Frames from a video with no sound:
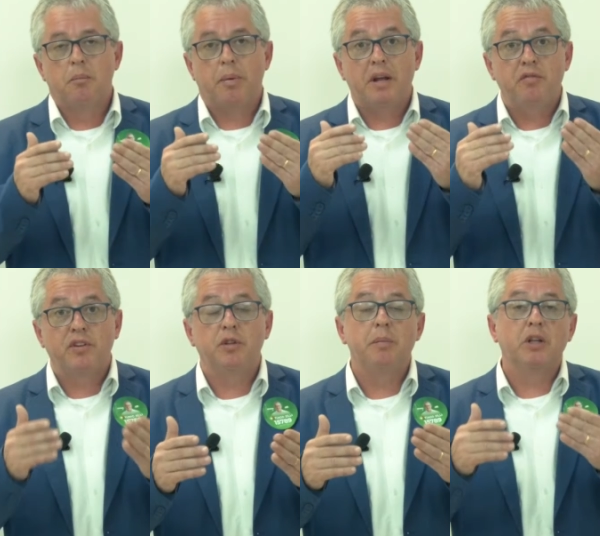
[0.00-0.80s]
Para
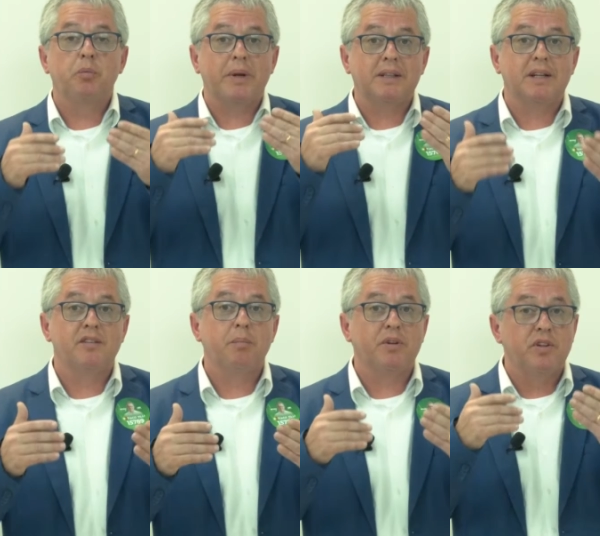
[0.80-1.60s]
investimento, para
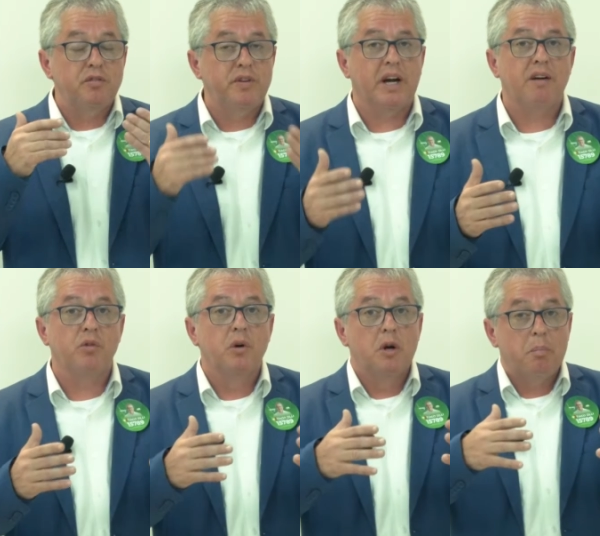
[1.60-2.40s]
trazer, para ser
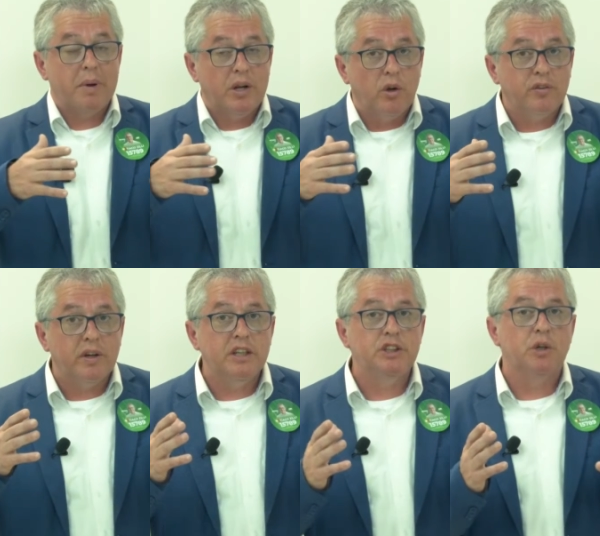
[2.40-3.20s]
viável, para a
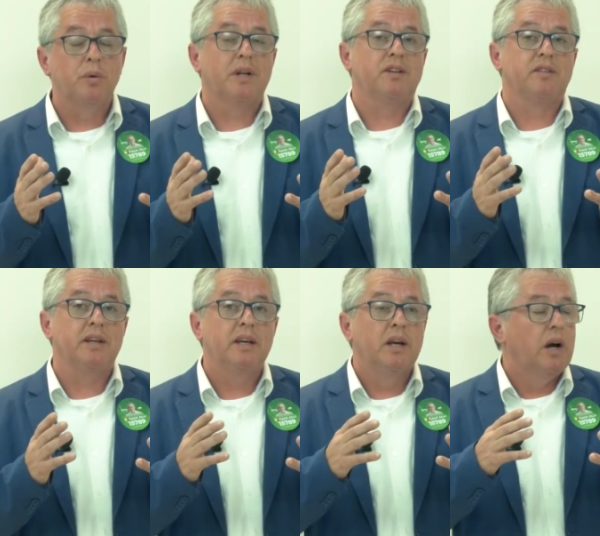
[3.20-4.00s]
nossa região
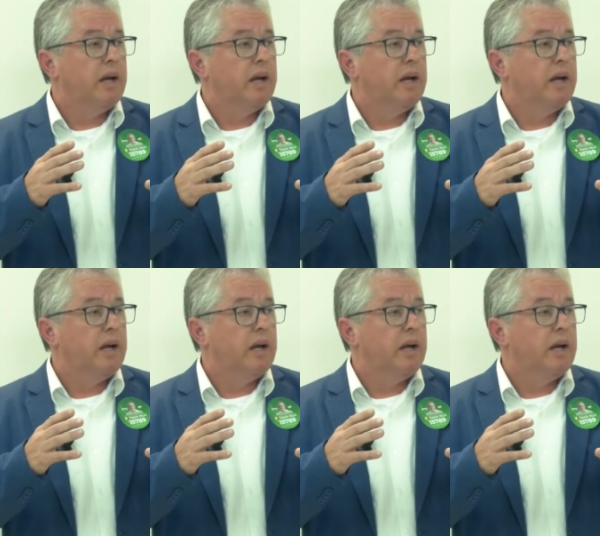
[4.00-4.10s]
crescer.